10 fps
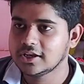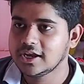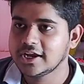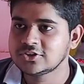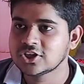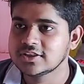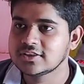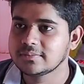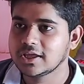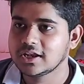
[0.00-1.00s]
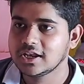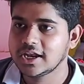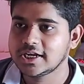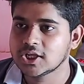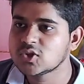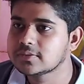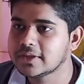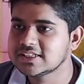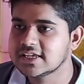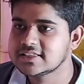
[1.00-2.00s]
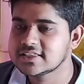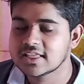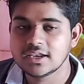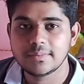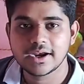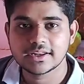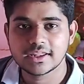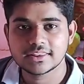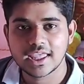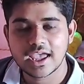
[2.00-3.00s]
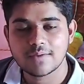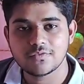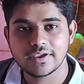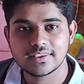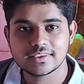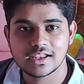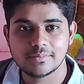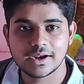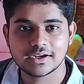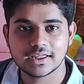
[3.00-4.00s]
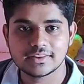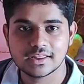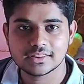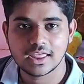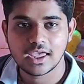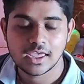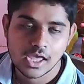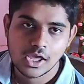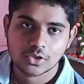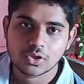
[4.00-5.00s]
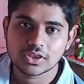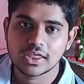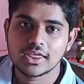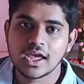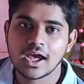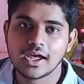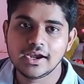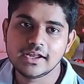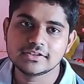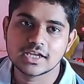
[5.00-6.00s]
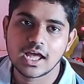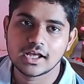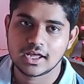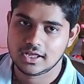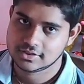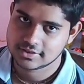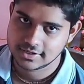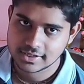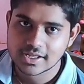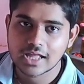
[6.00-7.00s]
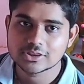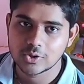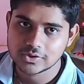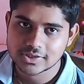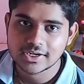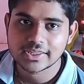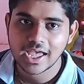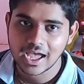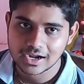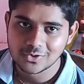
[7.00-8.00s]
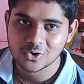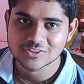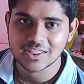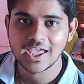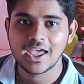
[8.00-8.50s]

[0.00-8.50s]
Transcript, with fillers: रिलेशंस में रिलेटिव्स में जैसे सेलिब्रेट करते हैं आप वैसे सेलिब्रेट कर सकते हैं क्योंकि देखिए हर एक जगह का तरीका तौर तो तरीके अलग होते